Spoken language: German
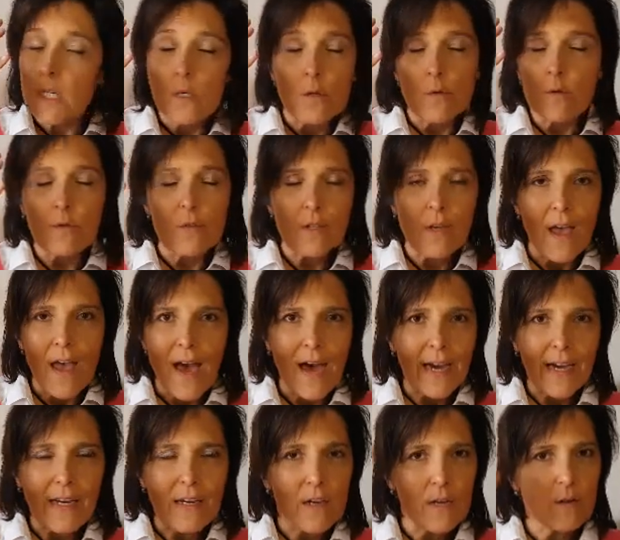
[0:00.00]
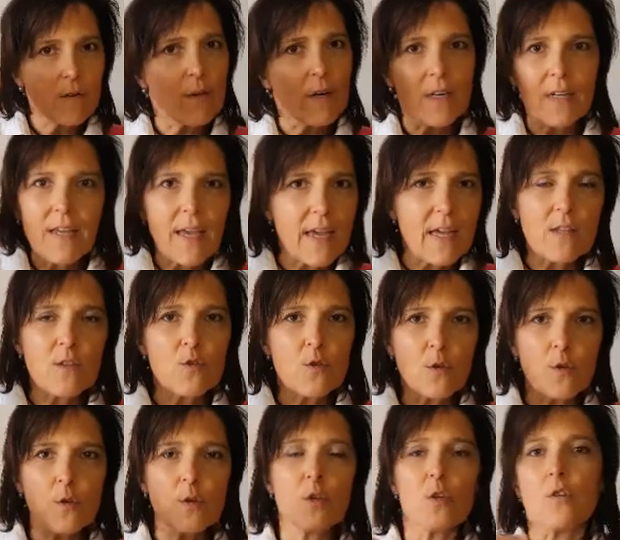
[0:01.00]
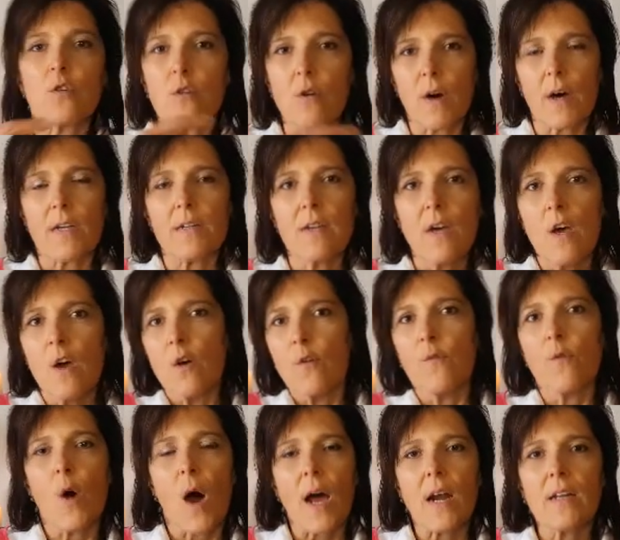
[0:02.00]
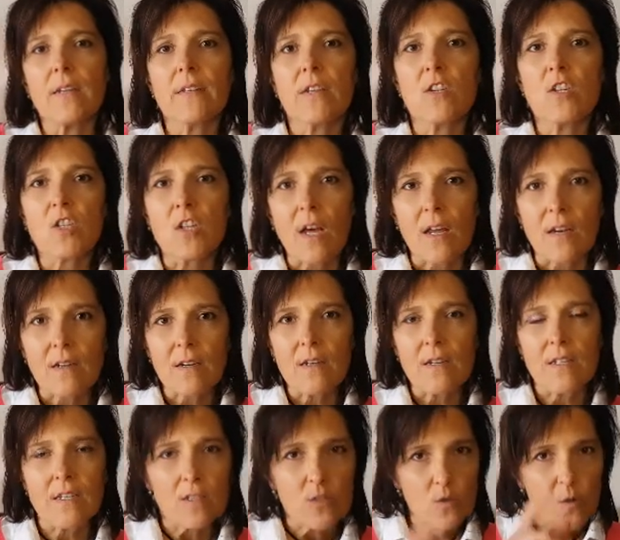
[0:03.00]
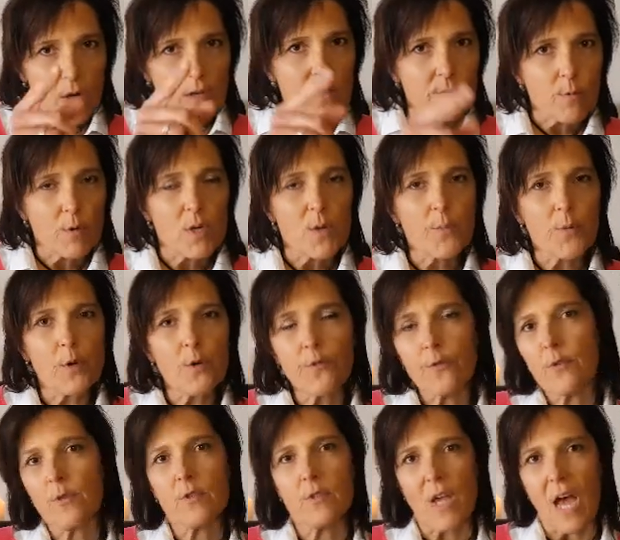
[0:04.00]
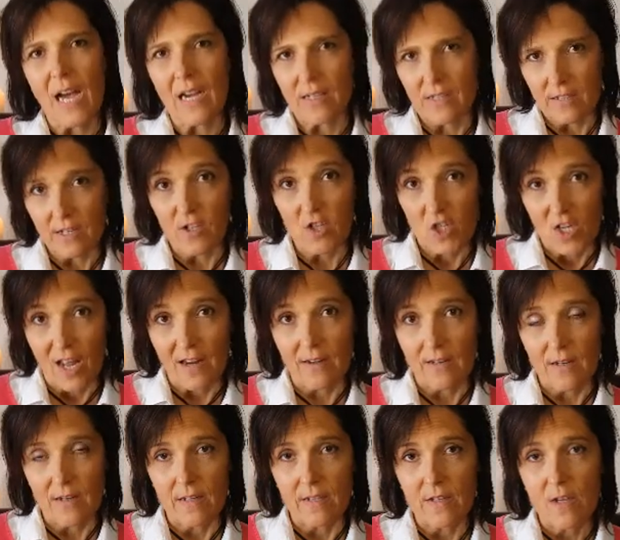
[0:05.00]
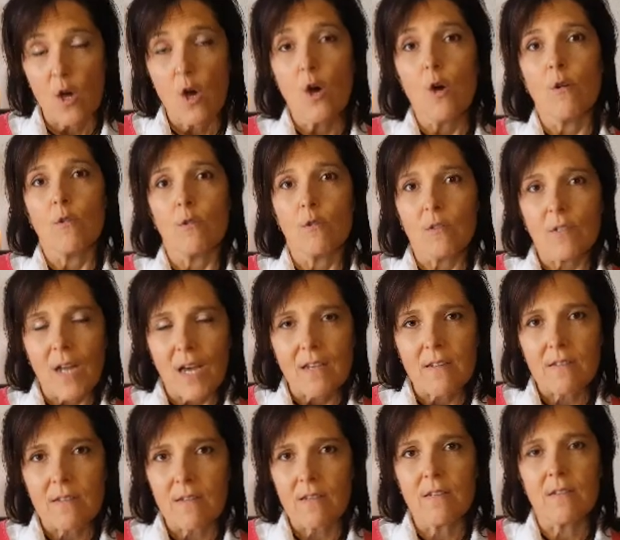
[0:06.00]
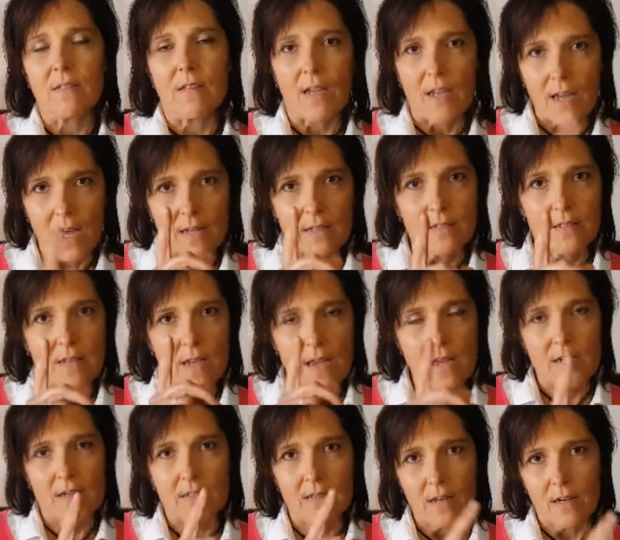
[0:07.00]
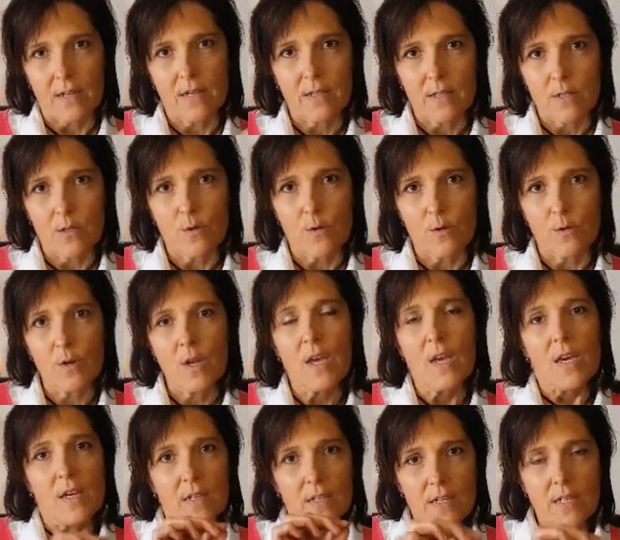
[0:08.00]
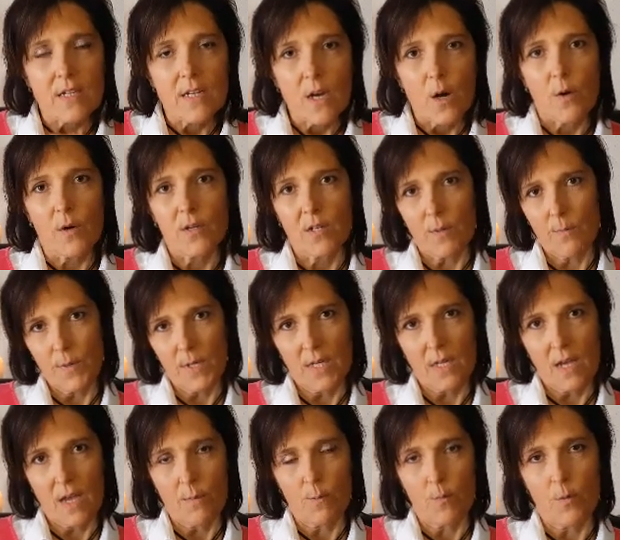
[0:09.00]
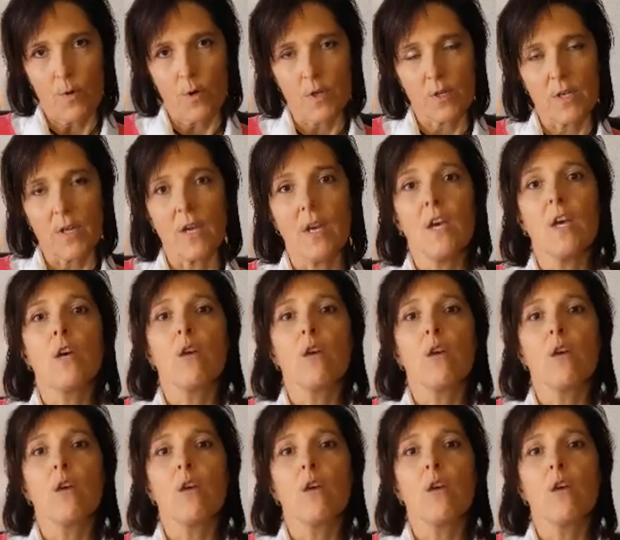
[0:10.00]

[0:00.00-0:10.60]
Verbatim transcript: unsere Erinnerungen gehen zurück dort, wo alles entstanden ist, dort, wo die Prüfungsangst entstanden ist. Und das ist die ganz erste Lektion, die ich dir heute mitgeben möchte.